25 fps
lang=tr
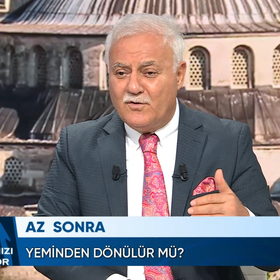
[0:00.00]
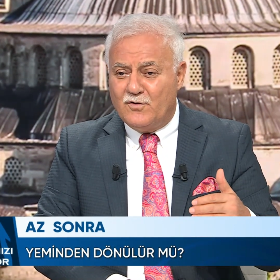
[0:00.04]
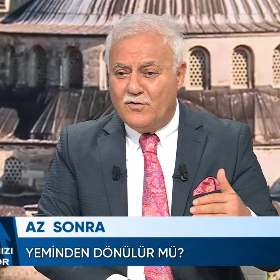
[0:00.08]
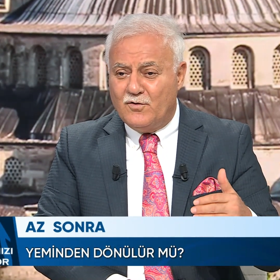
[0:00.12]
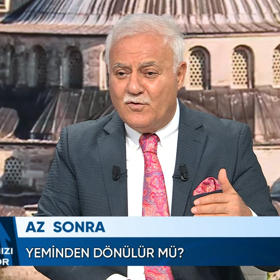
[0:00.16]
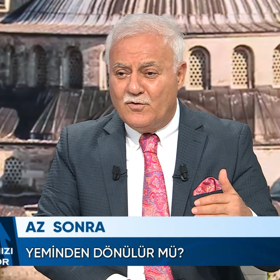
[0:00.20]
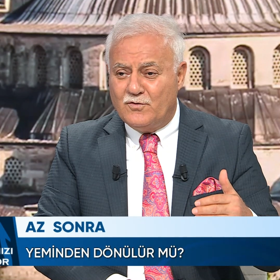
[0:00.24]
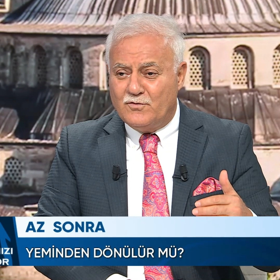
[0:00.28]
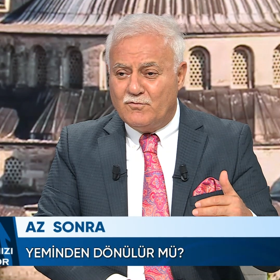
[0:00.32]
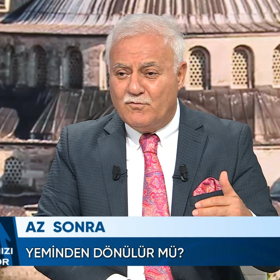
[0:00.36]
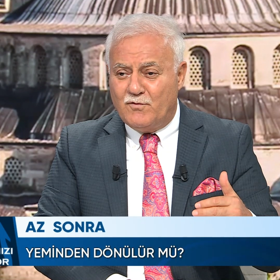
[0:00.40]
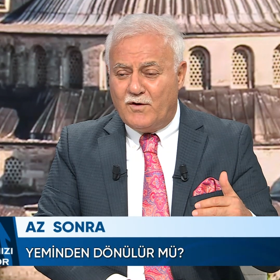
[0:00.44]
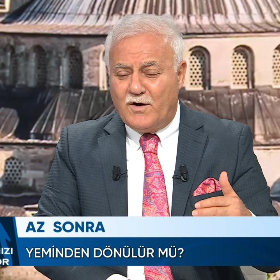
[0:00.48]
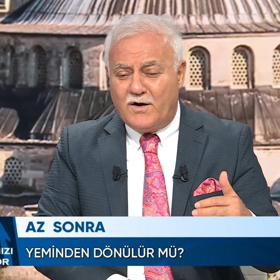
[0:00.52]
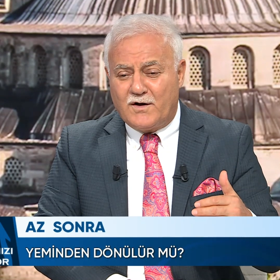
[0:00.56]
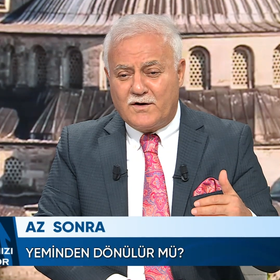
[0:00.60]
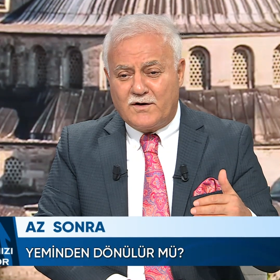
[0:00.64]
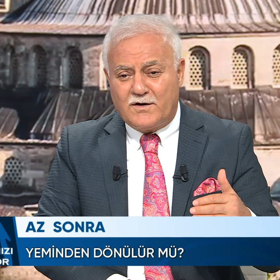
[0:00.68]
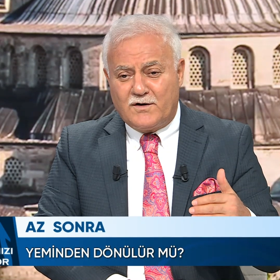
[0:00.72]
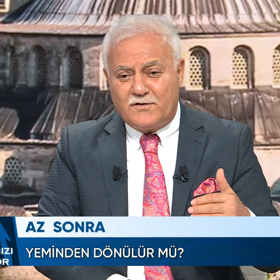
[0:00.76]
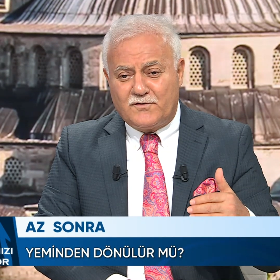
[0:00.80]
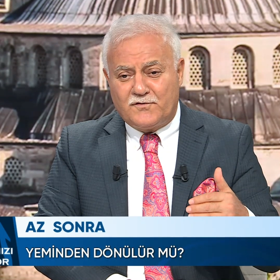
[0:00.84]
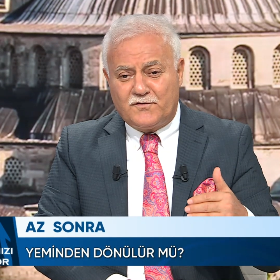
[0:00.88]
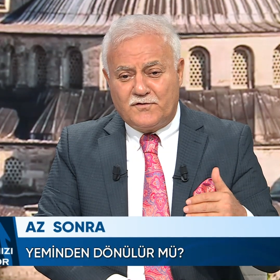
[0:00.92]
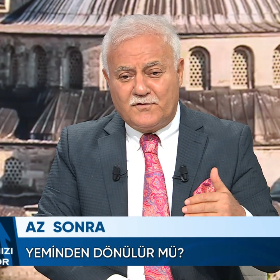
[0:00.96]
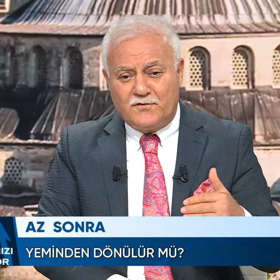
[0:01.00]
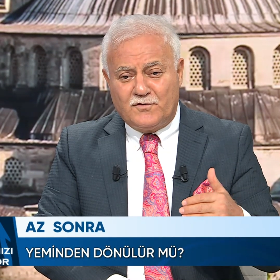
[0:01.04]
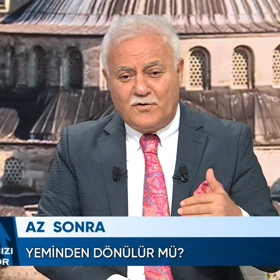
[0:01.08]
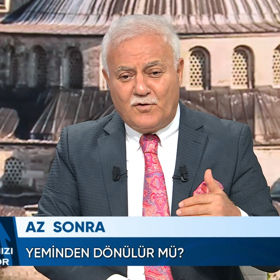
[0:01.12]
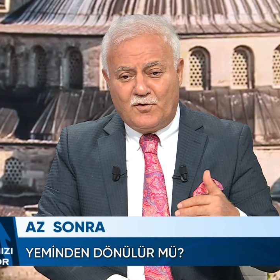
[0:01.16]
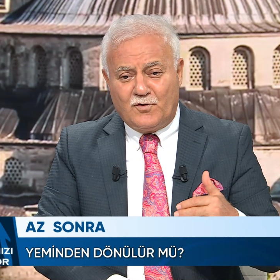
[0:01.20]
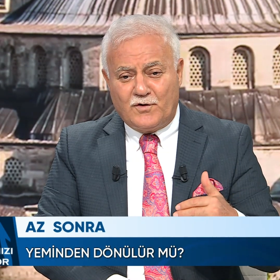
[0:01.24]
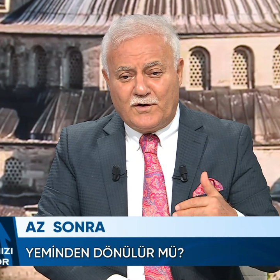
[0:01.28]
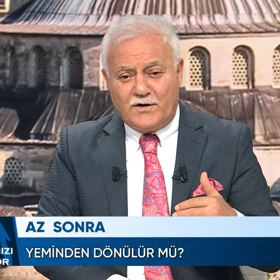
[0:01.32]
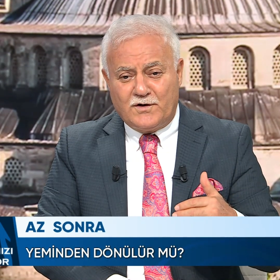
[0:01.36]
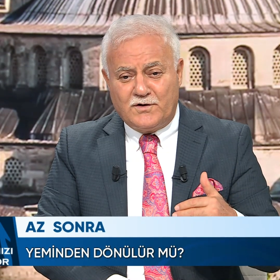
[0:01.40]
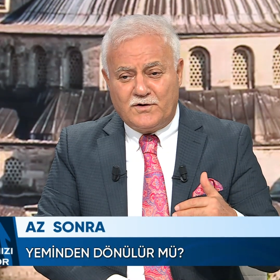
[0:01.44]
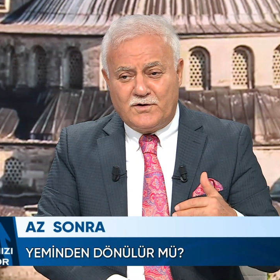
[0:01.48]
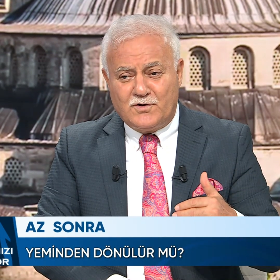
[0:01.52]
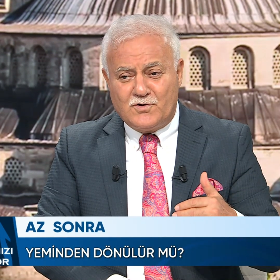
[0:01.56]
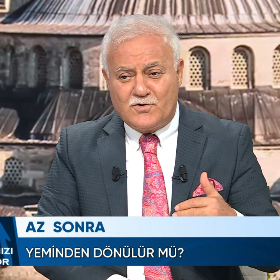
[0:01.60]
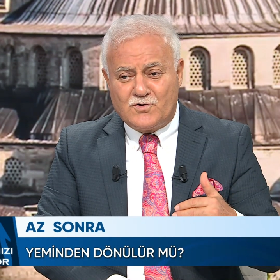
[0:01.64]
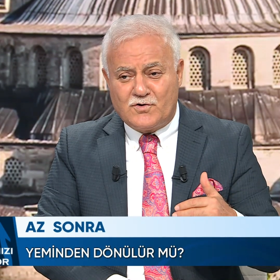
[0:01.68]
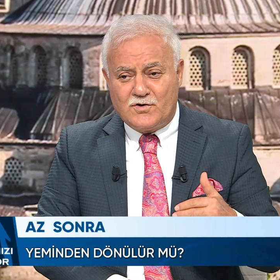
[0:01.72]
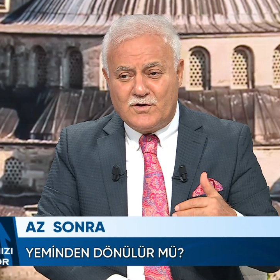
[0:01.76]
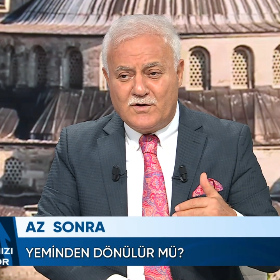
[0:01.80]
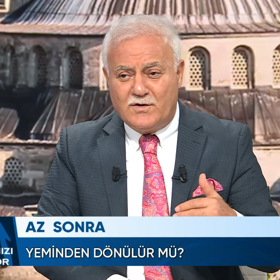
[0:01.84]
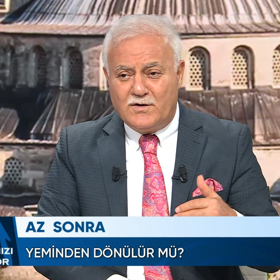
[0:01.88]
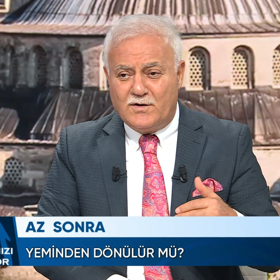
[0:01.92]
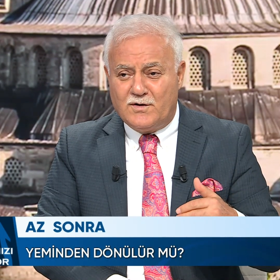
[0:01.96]
ön ve arkasında olan
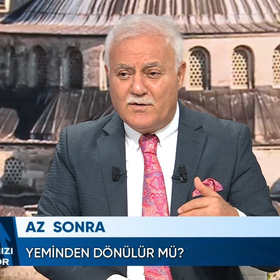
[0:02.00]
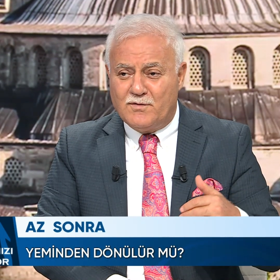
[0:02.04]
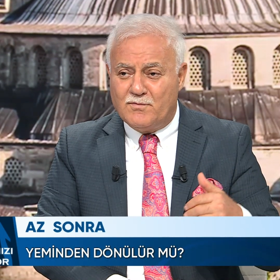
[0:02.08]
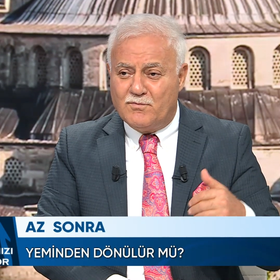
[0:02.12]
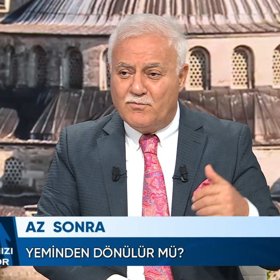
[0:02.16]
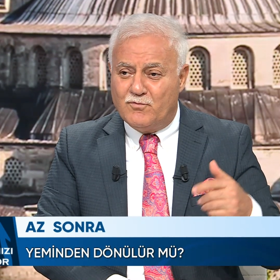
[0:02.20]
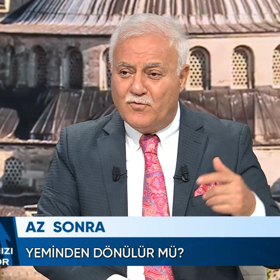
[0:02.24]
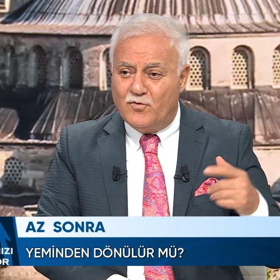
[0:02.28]
kişi